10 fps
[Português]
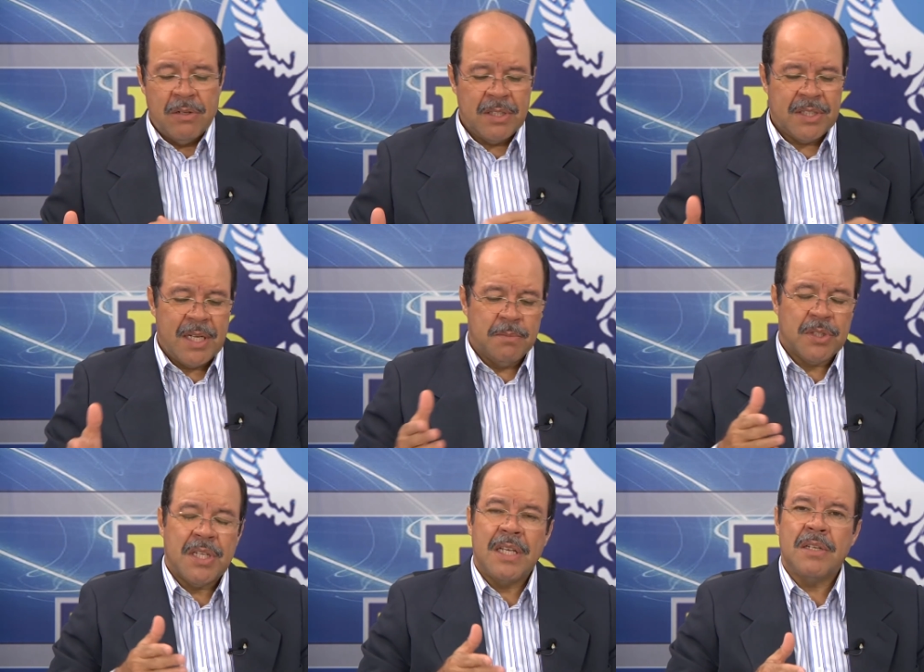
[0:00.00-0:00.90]
nós temos
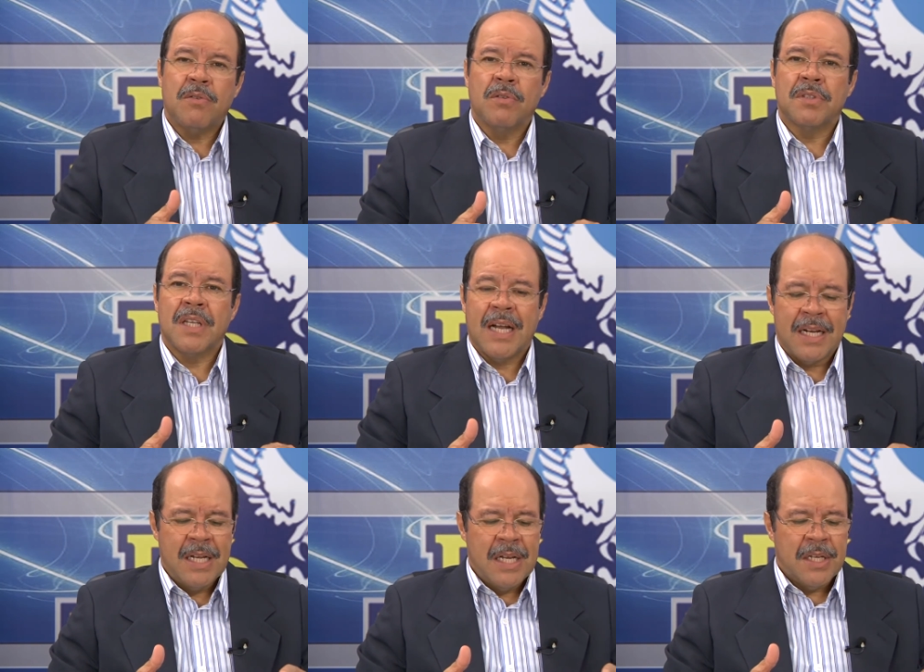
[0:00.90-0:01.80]
que
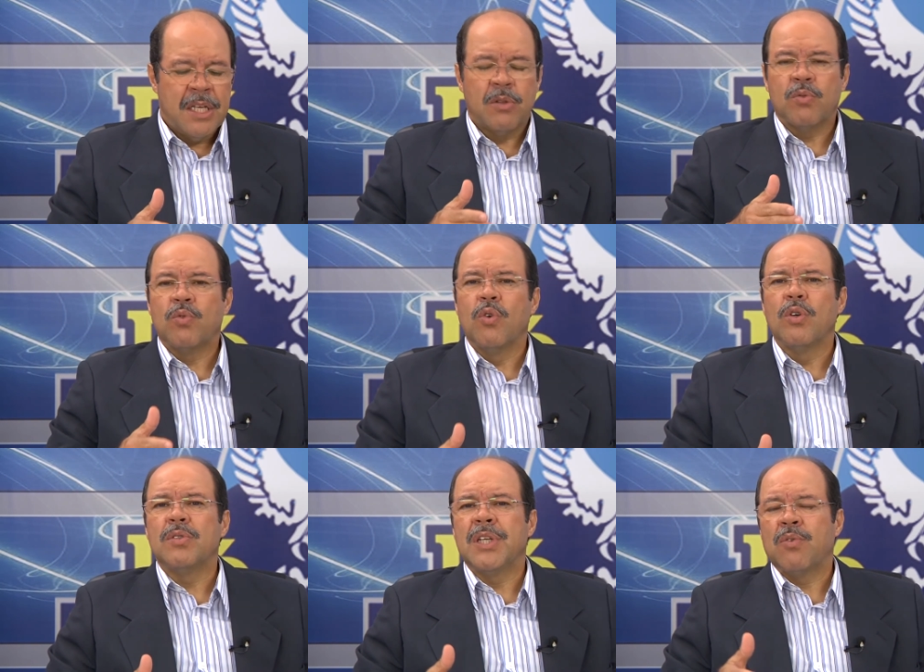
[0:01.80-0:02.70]
encontrar que
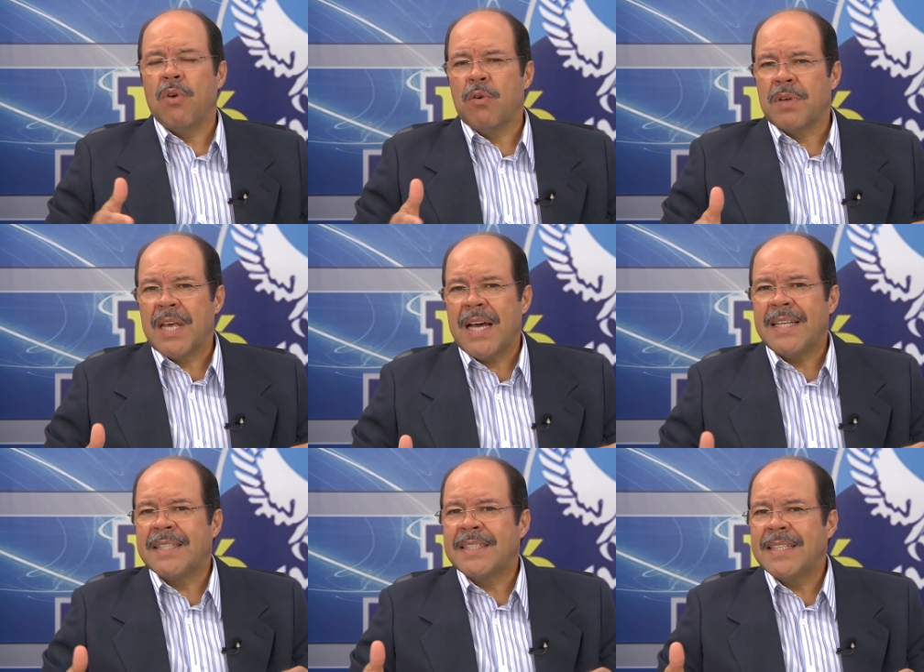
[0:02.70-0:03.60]
todo e qualquer
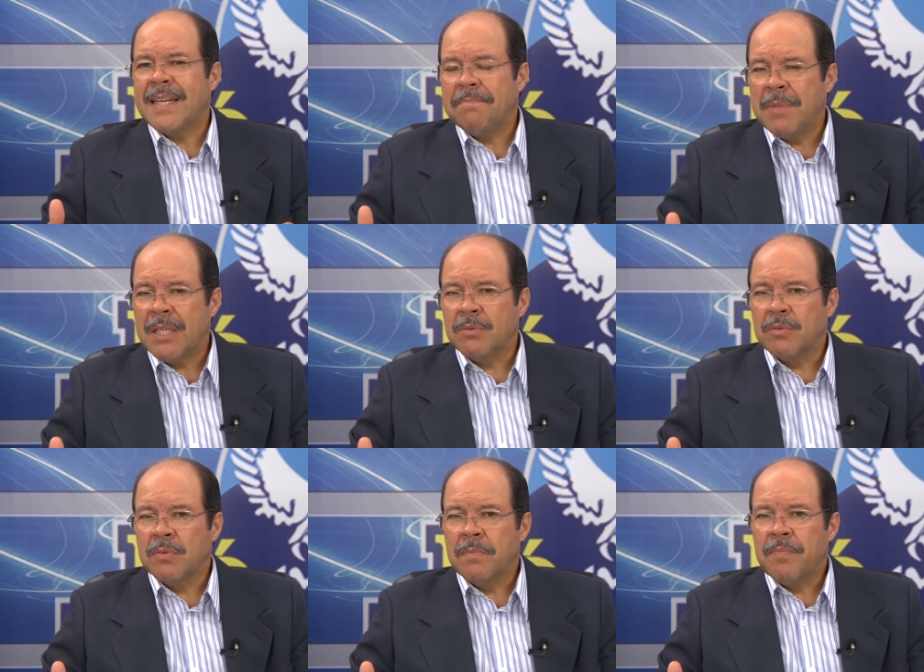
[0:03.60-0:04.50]
ensinamento